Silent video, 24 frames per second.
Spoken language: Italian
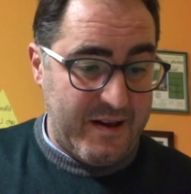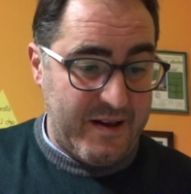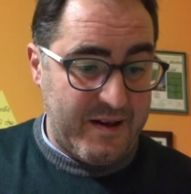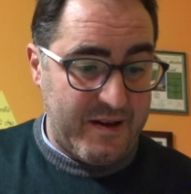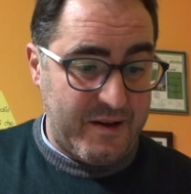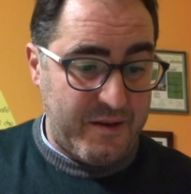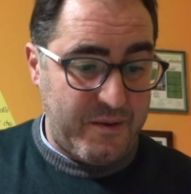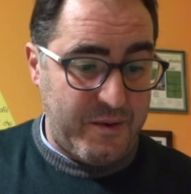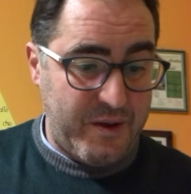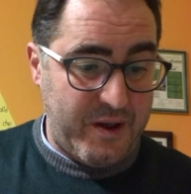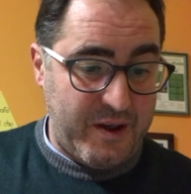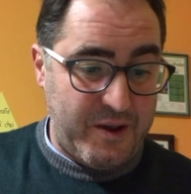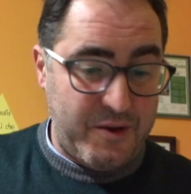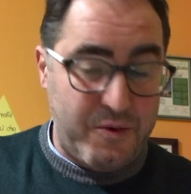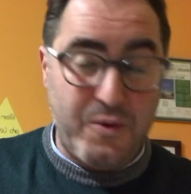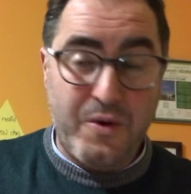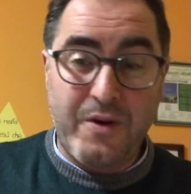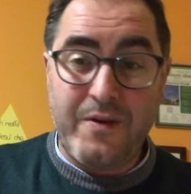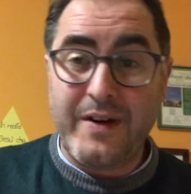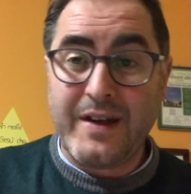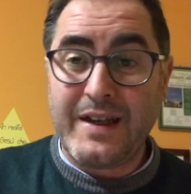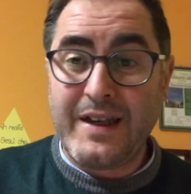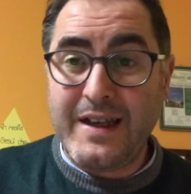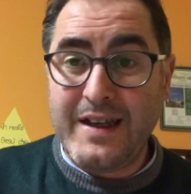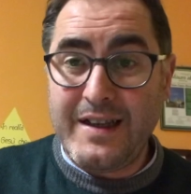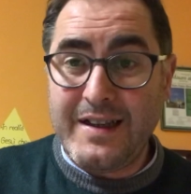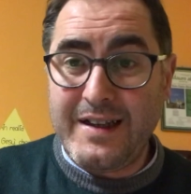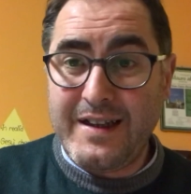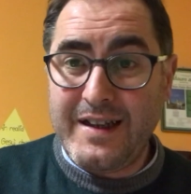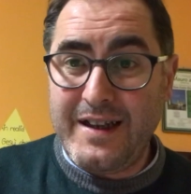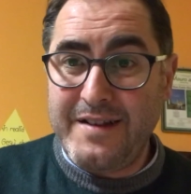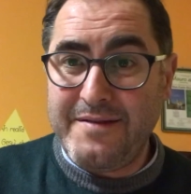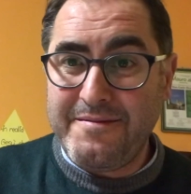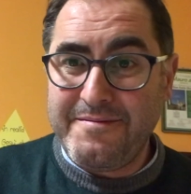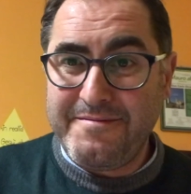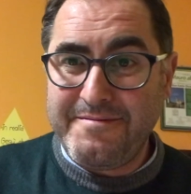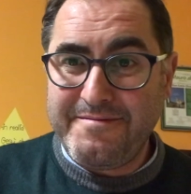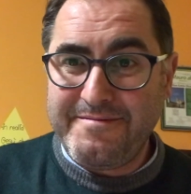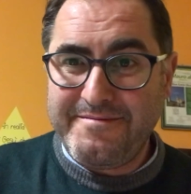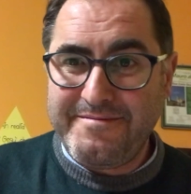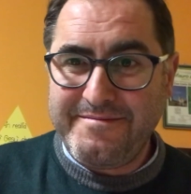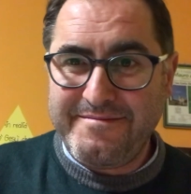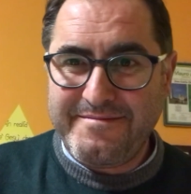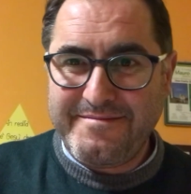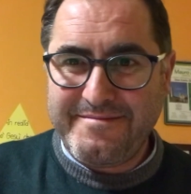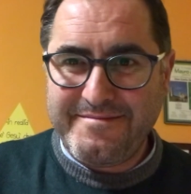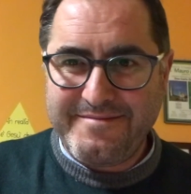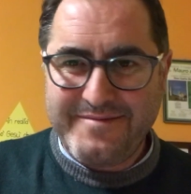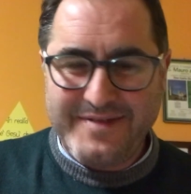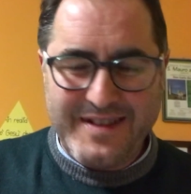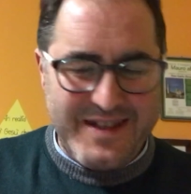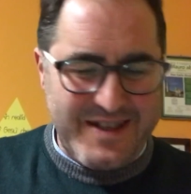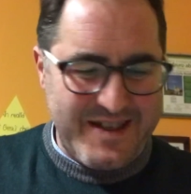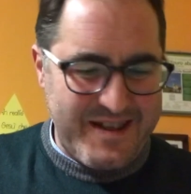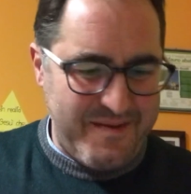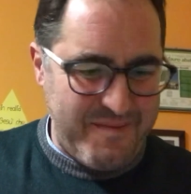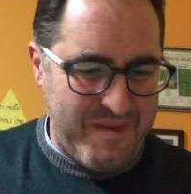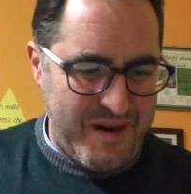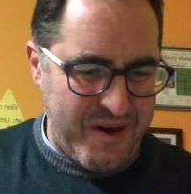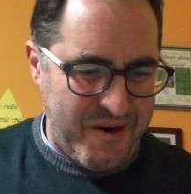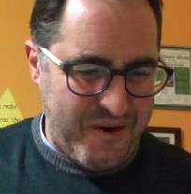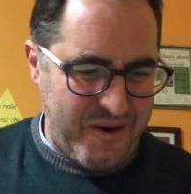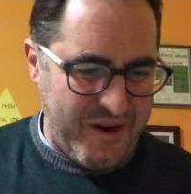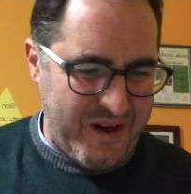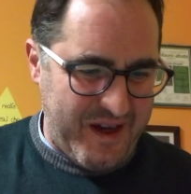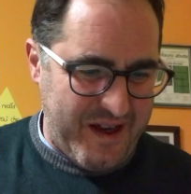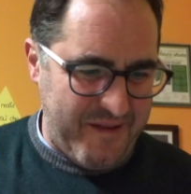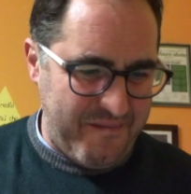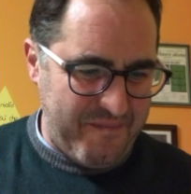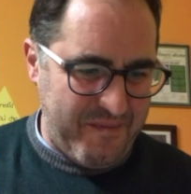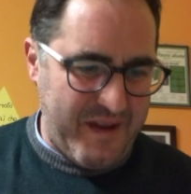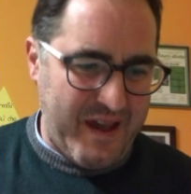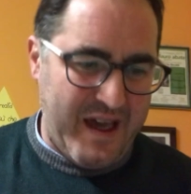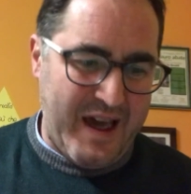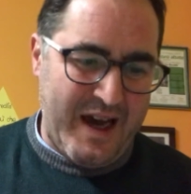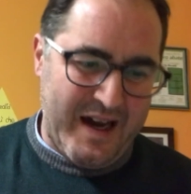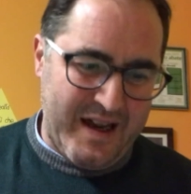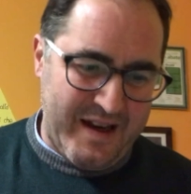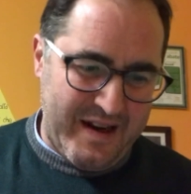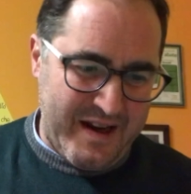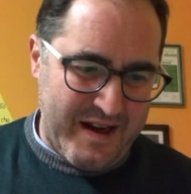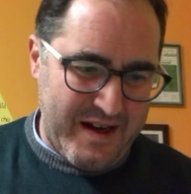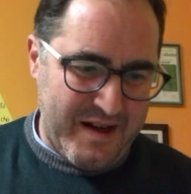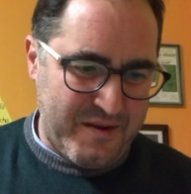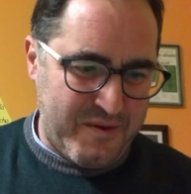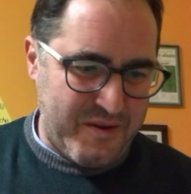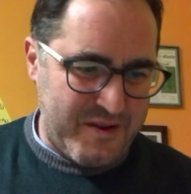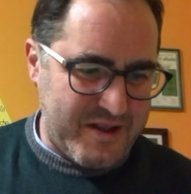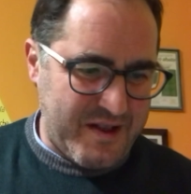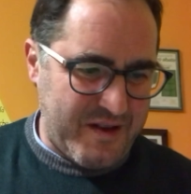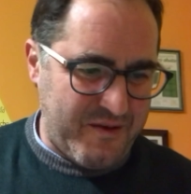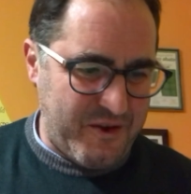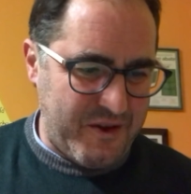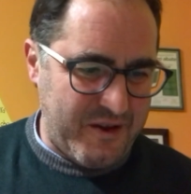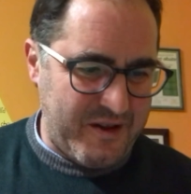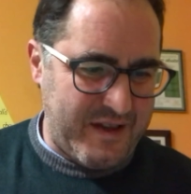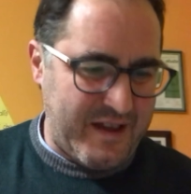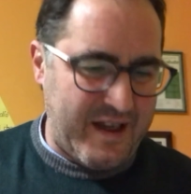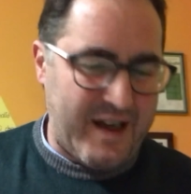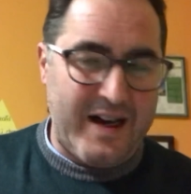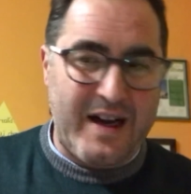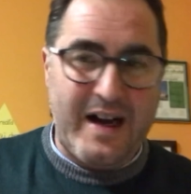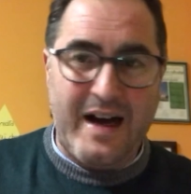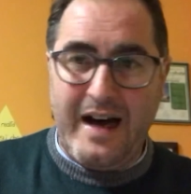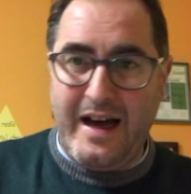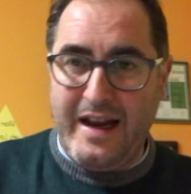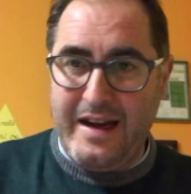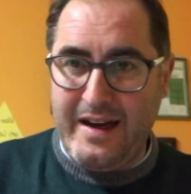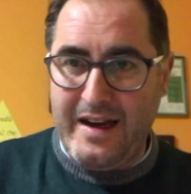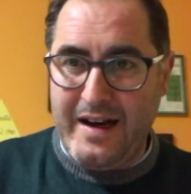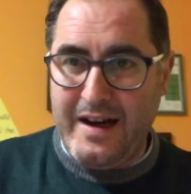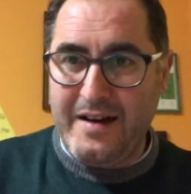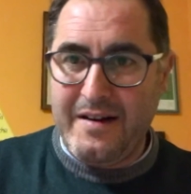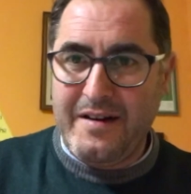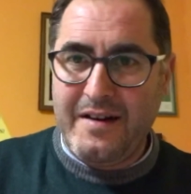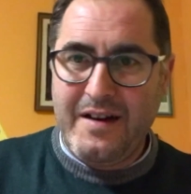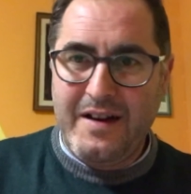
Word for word: quei due vecchietti, Simeone e Anna, questa volta Anna,